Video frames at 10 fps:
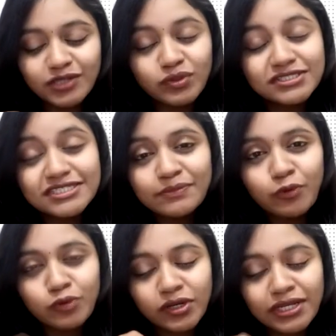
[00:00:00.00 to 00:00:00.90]
அது உங்கள் சித்தி
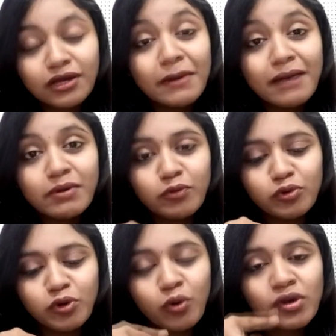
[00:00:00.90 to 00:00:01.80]
பொண்ணோ இல்லை உங்கள் மாமா
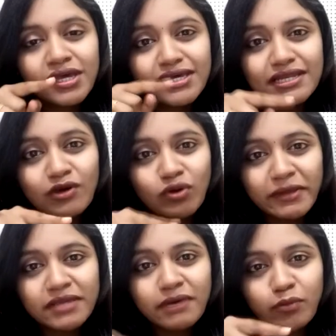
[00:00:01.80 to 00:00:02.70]
பொண்ணோ இல்லை
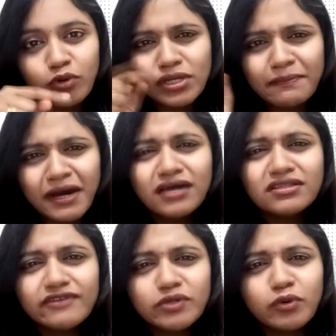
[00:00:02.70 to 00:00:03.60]
உங்கள் பெரியப்பா பொண்ணோ இல்லை
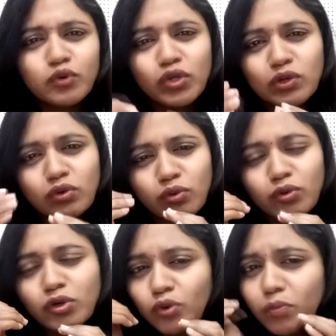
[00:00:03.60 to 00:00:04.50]
பக்கத்து வீட்டு பொண்ணோ இல்லை உங்களுக்கு
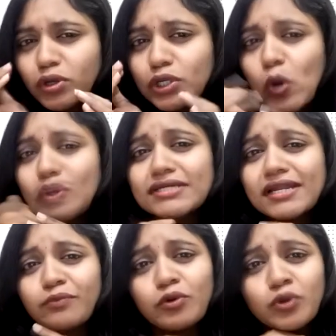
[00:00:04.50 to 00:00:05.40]
ரொம்ப ரொம்ப
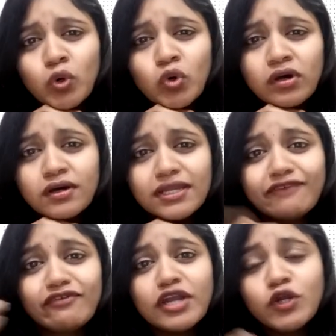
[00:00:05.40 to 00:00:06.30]
க்ளோஸான பொண்ணோ
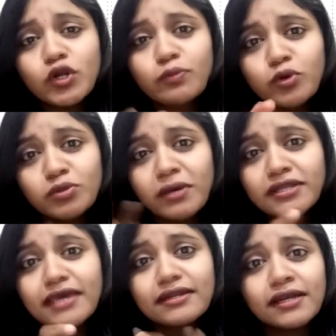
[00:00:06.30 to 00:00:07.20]
இல்லை ஃப்ரெண்டோட பொண்ணு
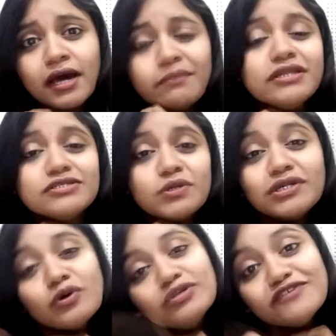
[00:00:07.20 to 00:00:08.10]
மாதிரியே இருக்குடா அப்படின்னு
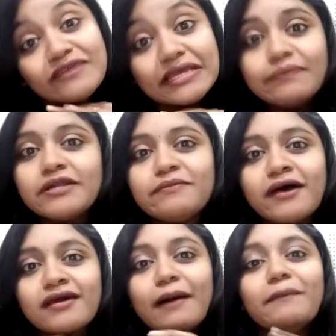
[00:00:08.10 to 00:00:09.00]
சொல்லிட்டு கொஞ்சம் ஃபீல் பண்ணி
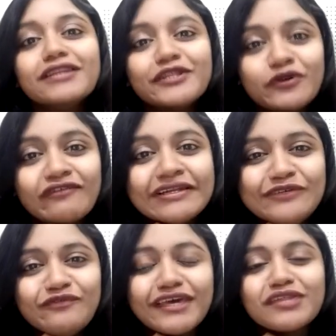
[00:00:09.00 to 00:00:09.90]
பாருங்கள் அப்போ தான் அதோட
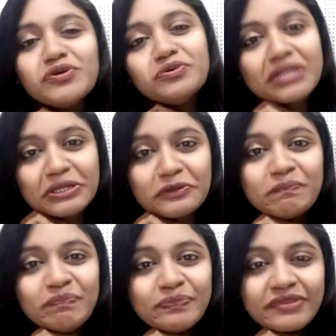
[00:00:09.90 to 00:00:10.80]
வலியும் வேதனையும் தெரியும்